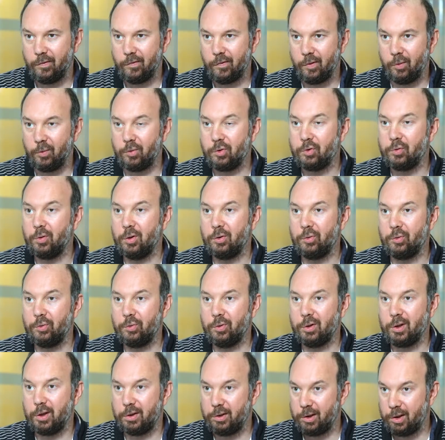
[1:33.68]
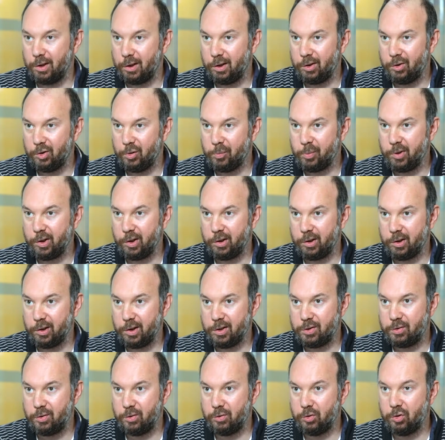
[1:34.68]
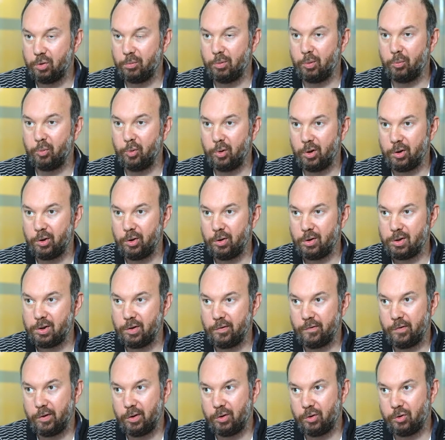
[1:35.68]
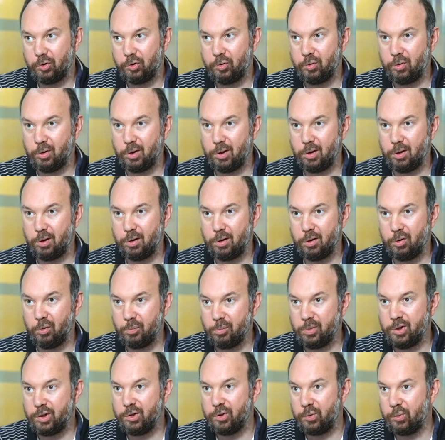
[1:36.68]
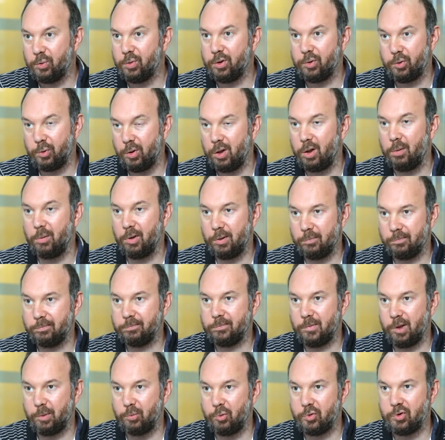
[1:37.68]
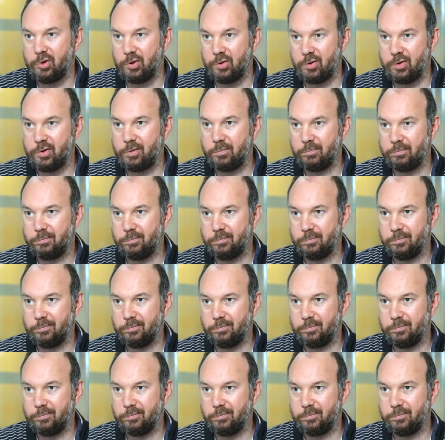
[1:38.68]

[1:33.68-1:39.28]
Faire le choix du Crédit Agricole Pyrénées-Gascogne comme employeur, c'est faire un choix ambitieux et durable, à mon sens.